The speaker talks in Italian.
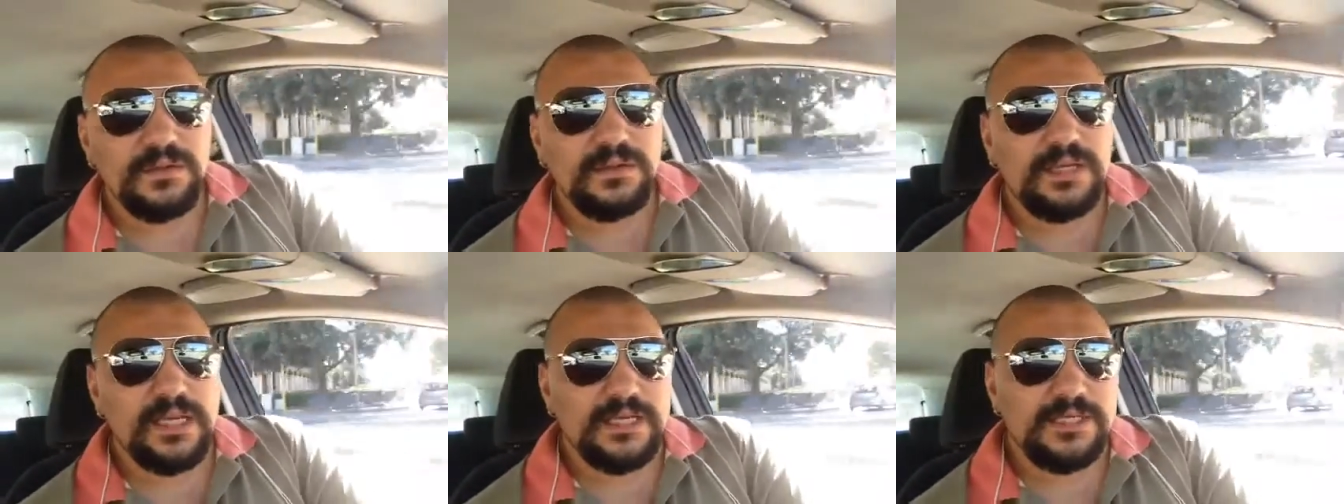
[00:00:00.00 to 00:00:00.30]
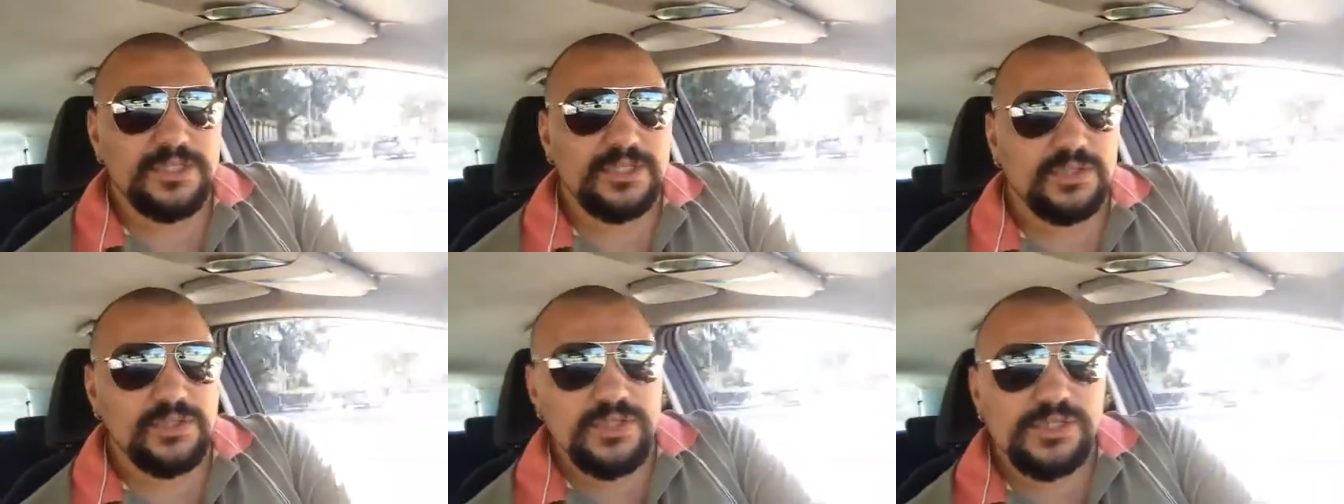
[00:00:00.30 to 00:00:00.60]

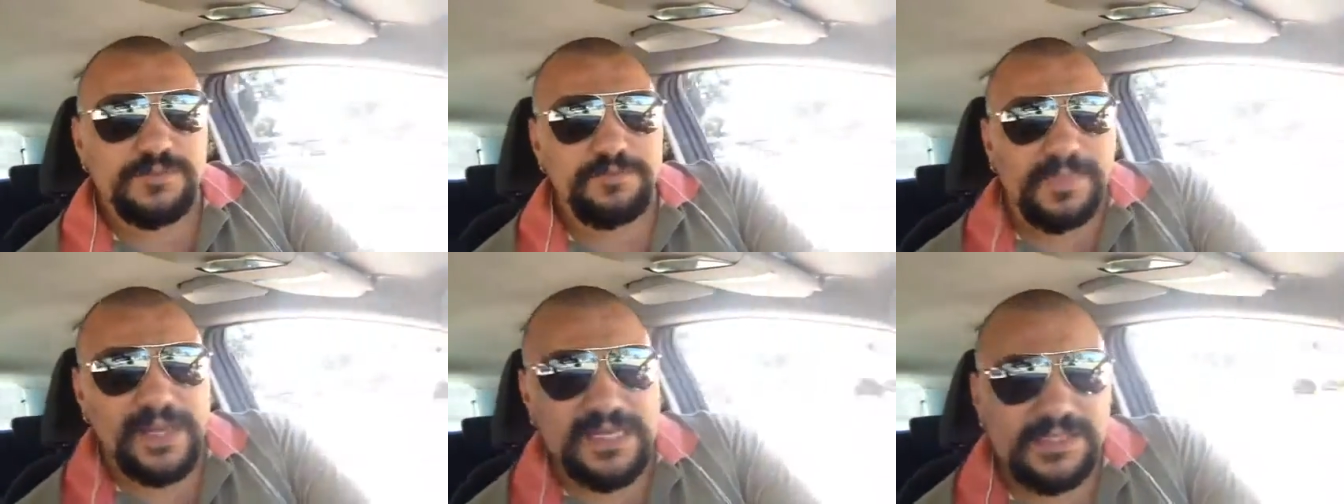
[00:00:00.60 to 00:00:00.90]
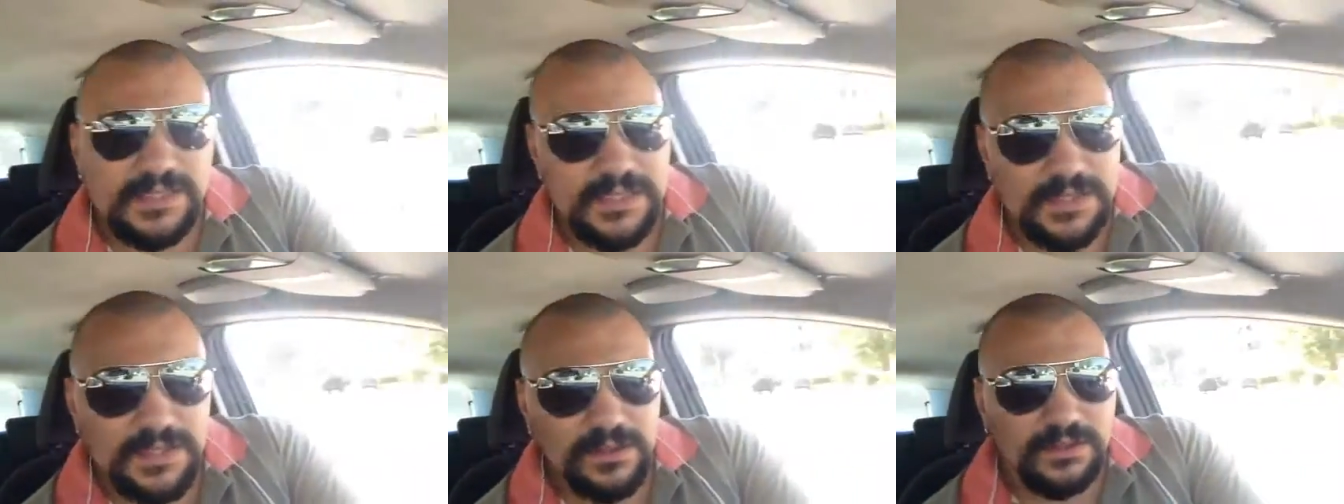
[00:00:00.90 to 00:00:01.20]
lasciano
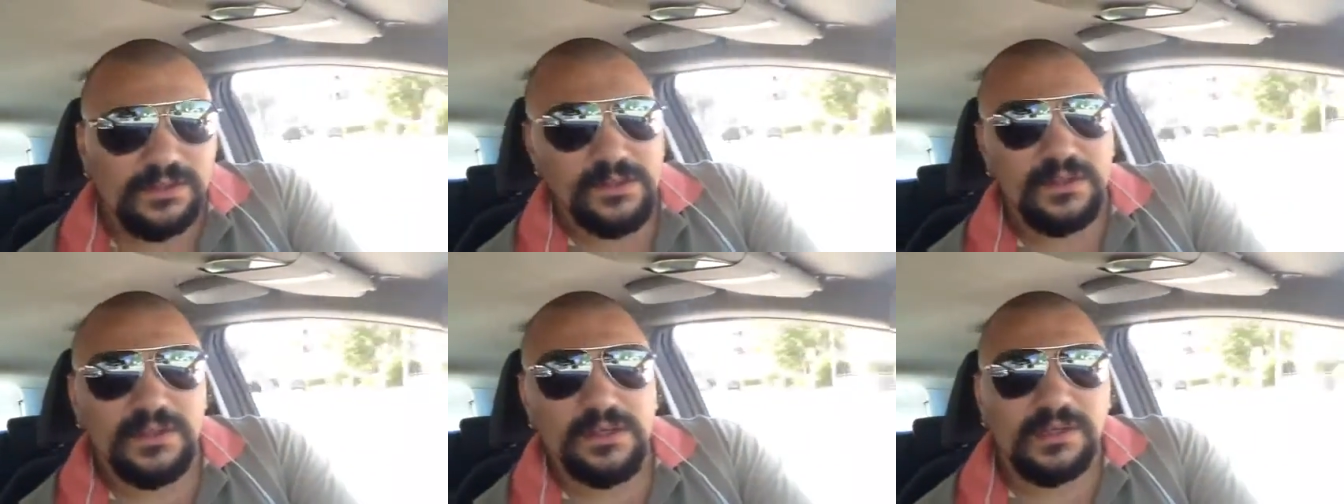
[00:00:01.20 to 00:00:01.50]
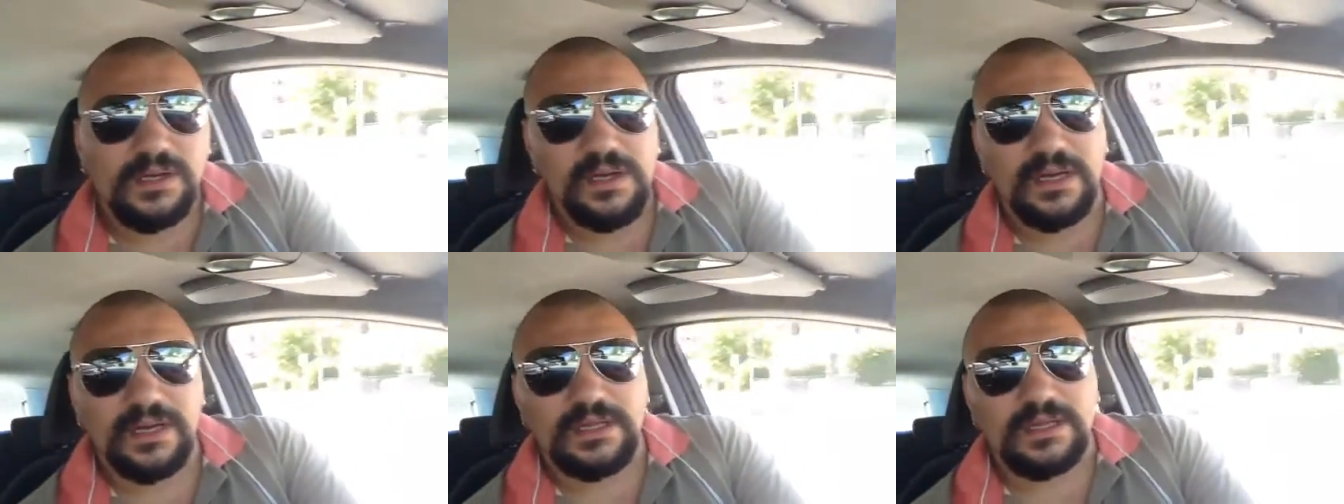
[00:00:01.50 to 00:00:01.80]
spazio
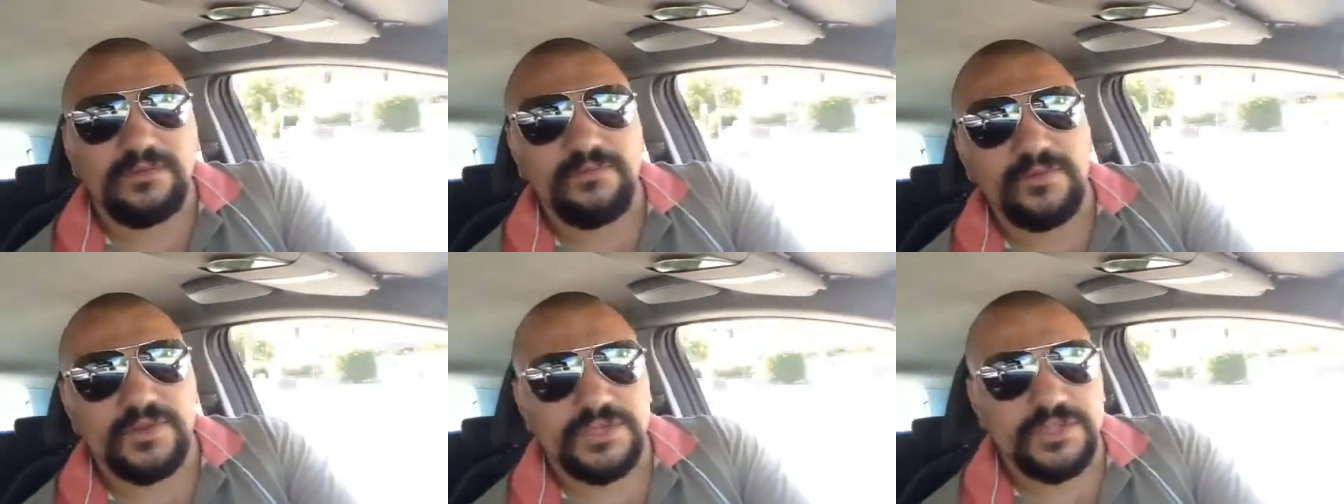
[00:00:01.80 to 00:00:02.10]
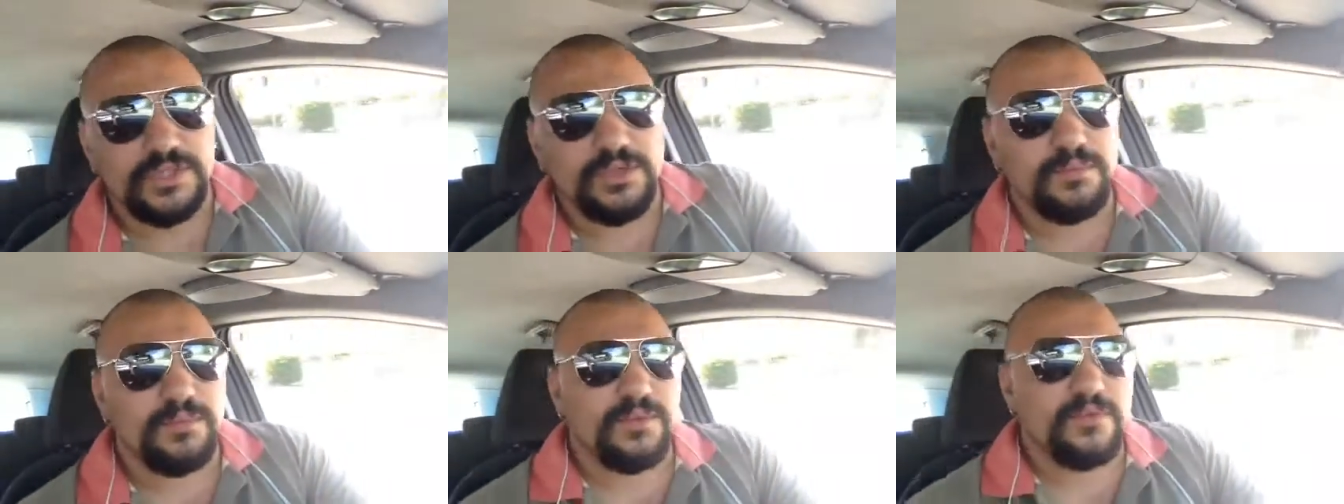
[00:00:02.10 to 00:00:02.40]
a chi
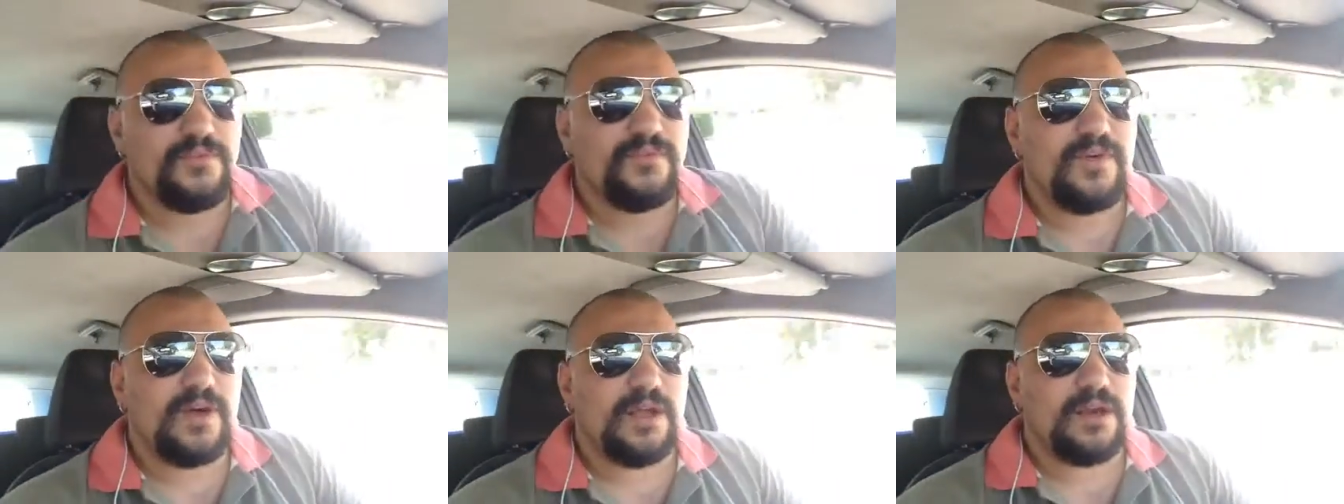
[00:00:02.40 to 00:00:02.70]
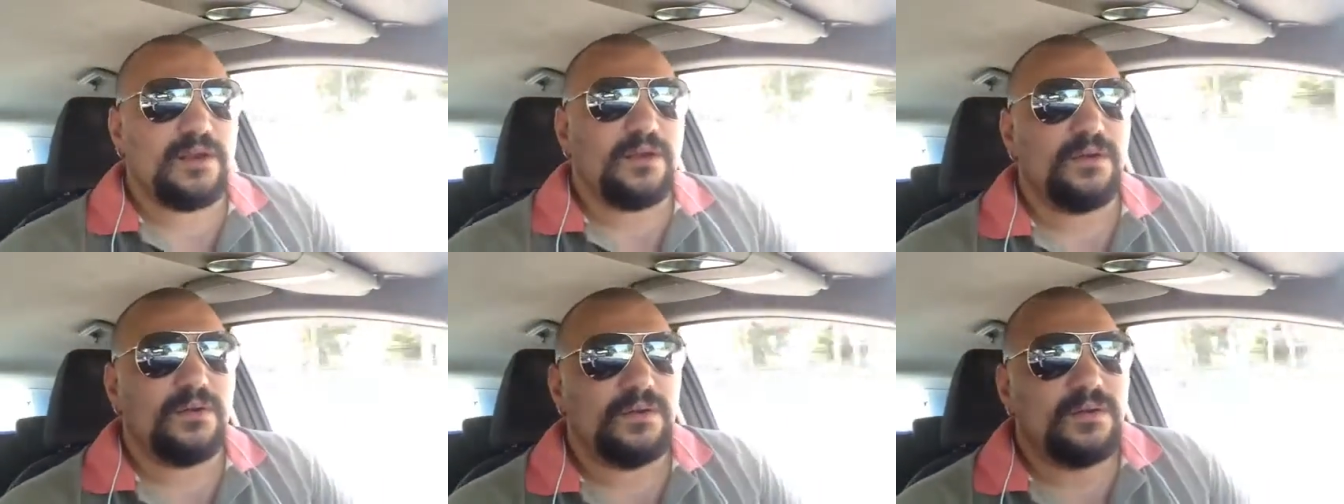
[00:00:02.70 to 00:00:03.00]
invece non può
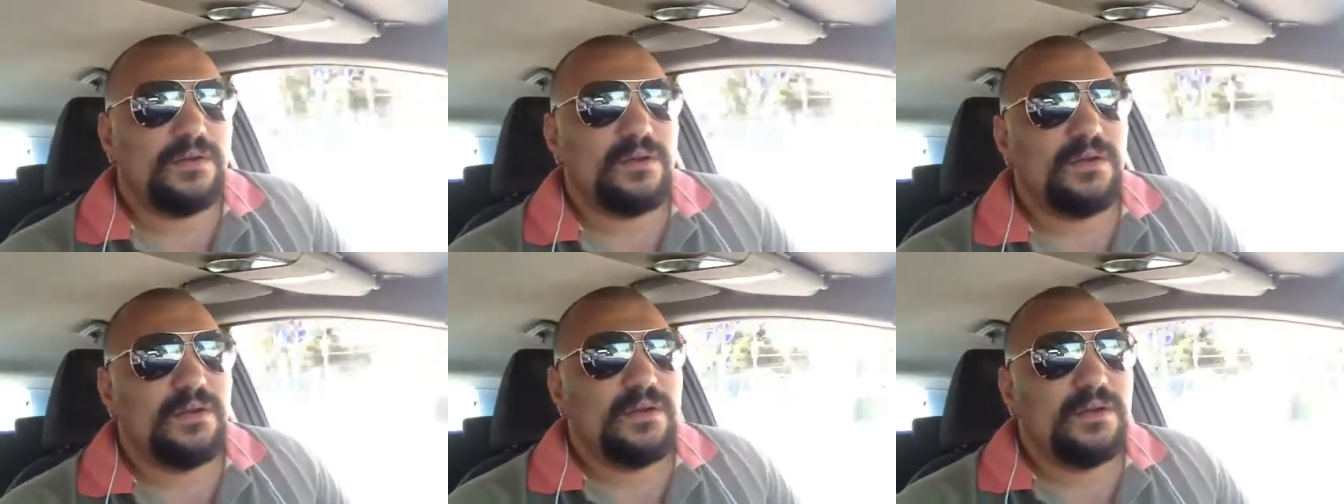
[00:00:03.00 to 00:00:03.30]
farlo